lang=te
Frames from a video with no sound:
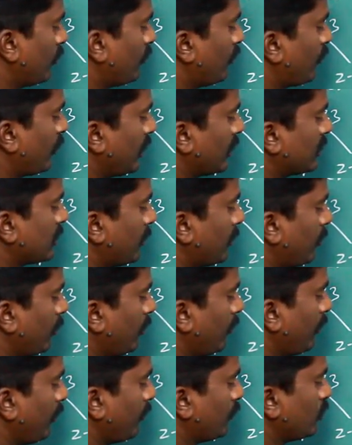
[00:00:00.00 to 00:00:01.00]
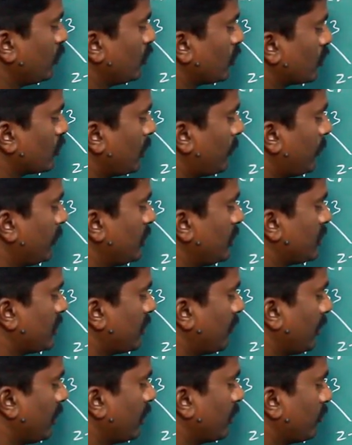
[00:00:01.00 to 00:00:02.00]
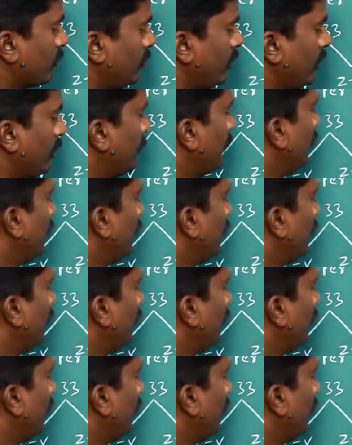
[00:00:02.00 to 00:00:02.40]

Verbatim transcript: ఫర్ ఎగ్జాంపుల్ ఫిఫ్త్ జోన్కి సంబంధించిన వాళ్ళు అనుకోండి